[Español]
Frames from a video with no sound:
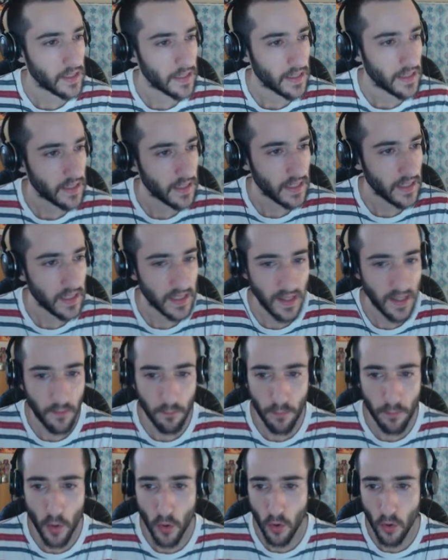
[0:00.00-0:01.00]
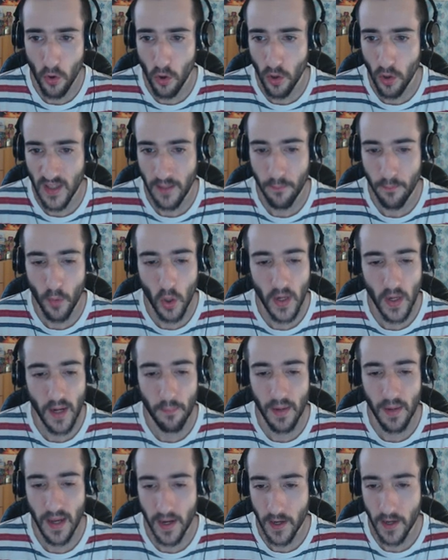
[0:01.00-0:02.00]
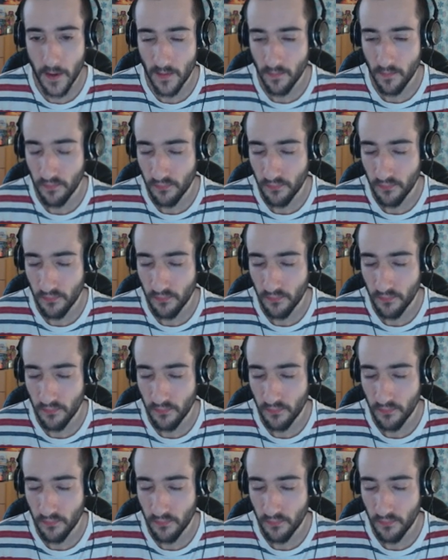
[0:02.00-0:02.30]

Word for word: y tampoco, tampoco era plan.